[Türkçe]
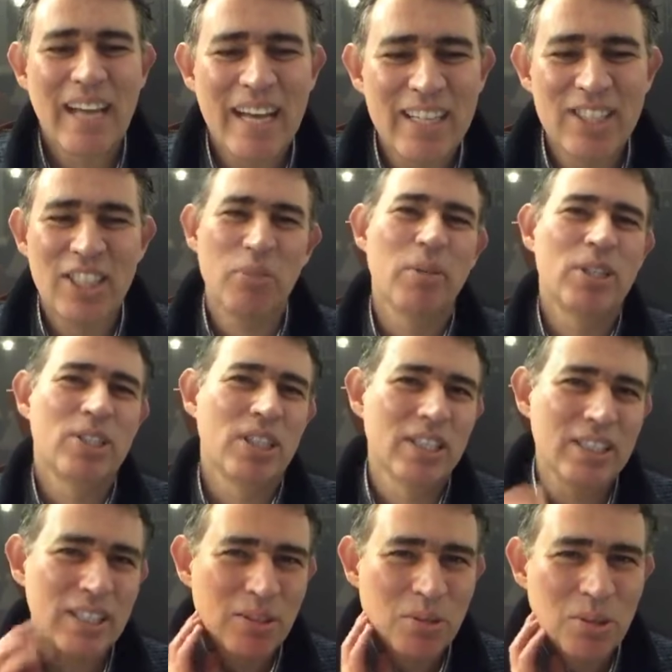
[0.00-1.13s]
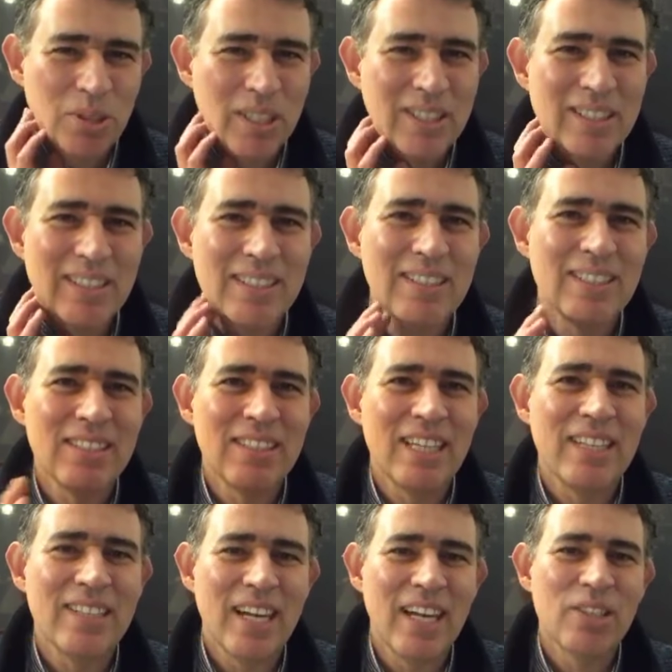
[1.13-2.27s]
her şeyi başaracak güçtesiniz.
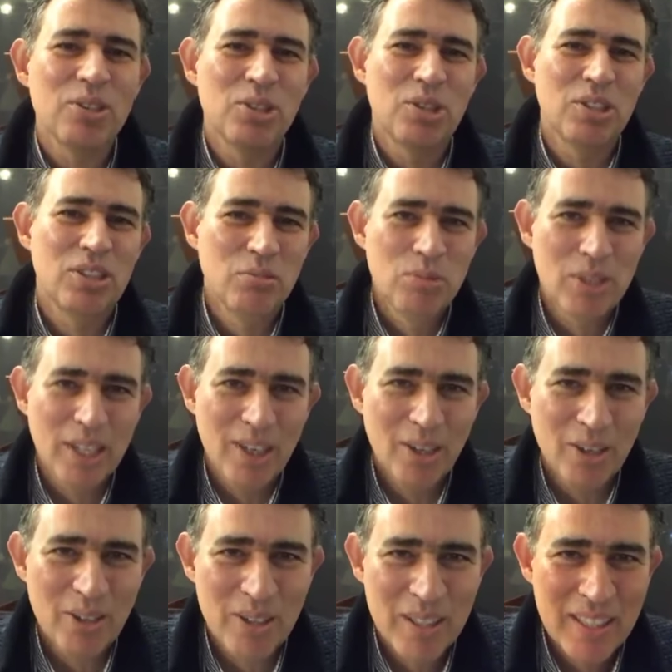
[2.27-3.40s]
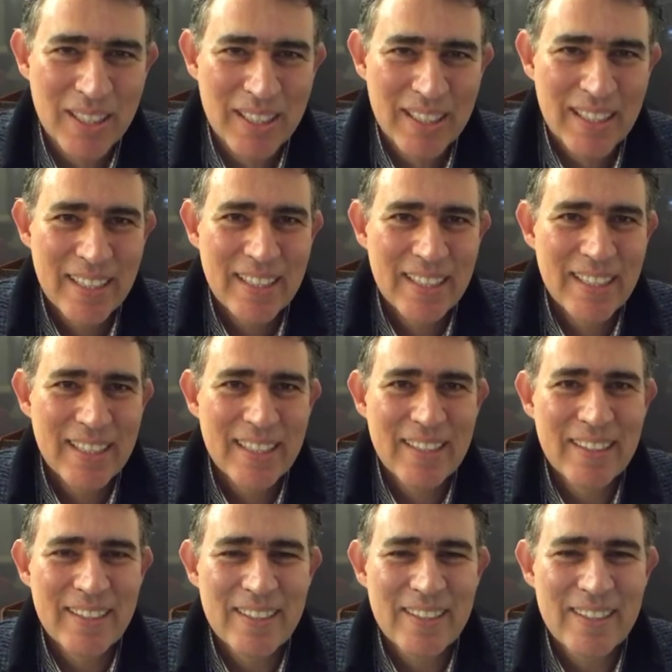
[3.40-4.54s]
Sizden daha güçlü kimse yok.
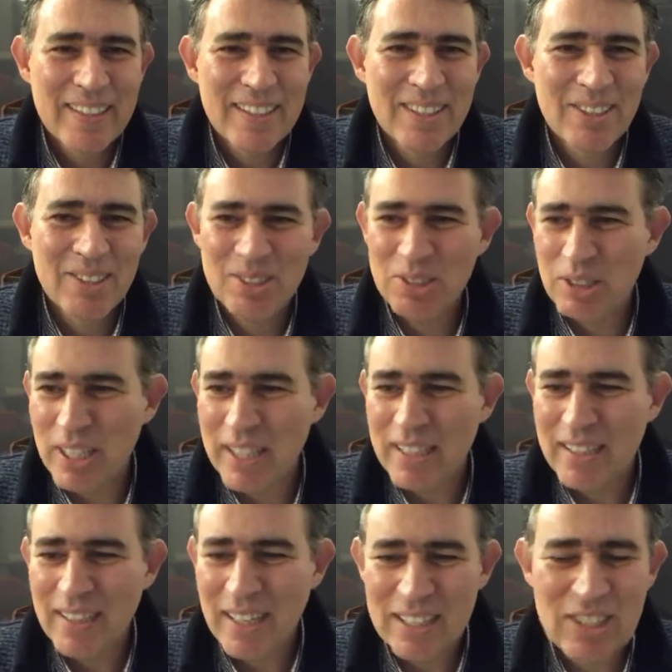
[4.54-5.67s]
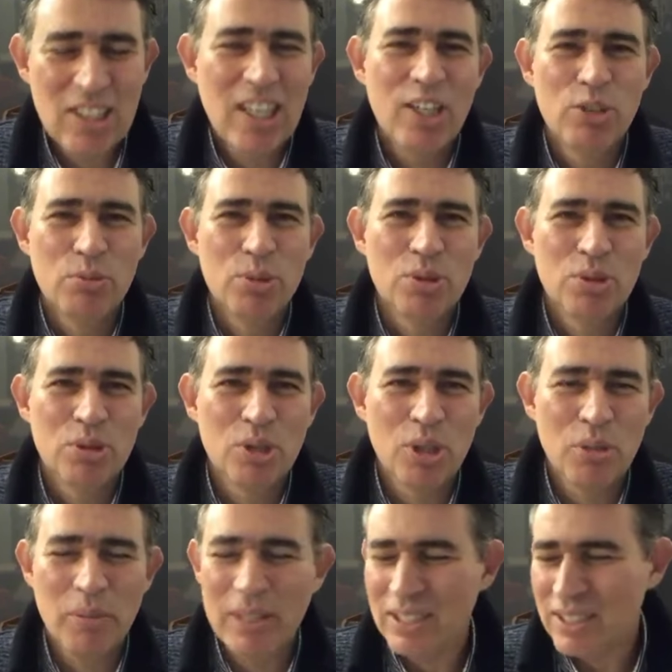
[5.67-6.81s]
Ee, o yüzden asla umutsuz
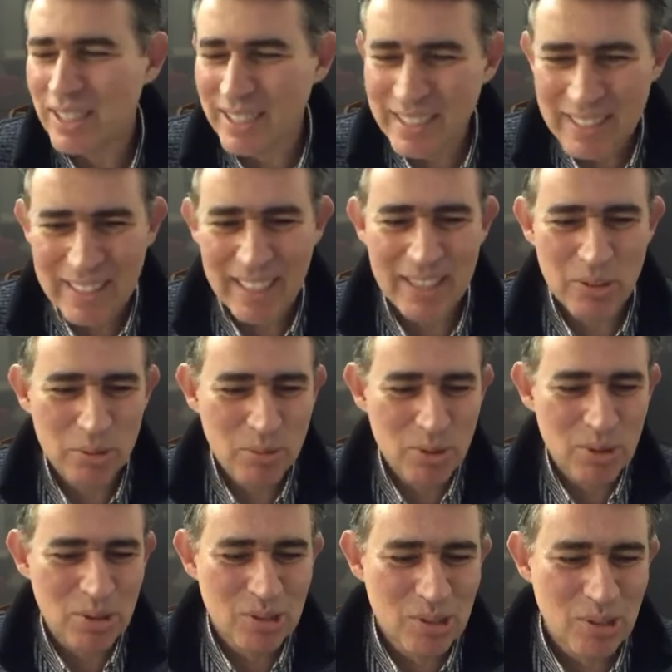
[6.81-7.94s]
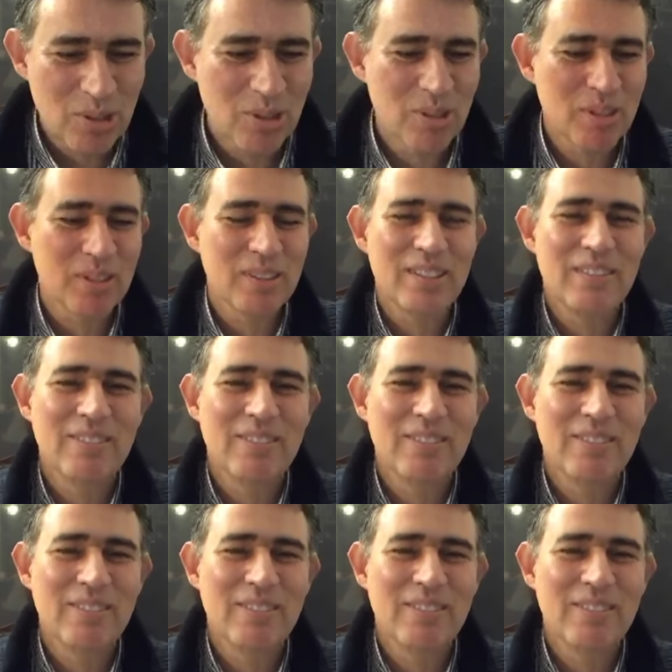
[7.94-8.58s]
olmayın. Sakın ha umutsuzluk e,